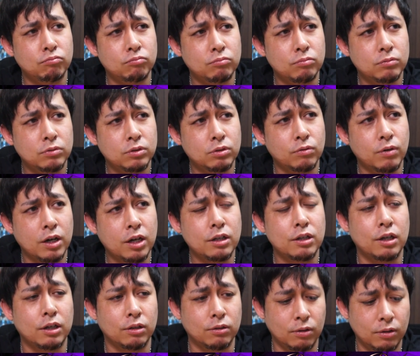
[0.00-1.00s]
ちょっとわかん
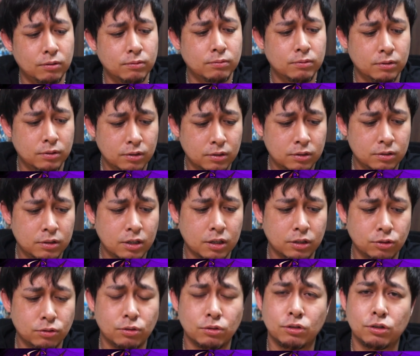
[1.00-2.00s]
ないけど、なん
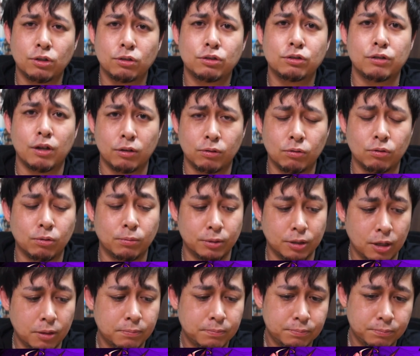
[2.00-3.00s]
かちょっと強そうだよね、この子
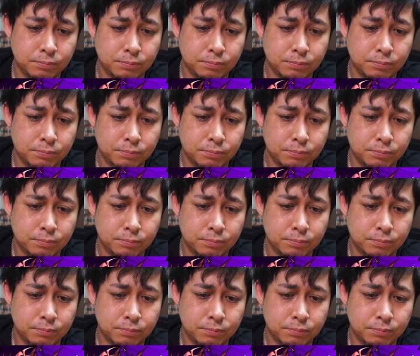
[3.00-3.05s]
ね。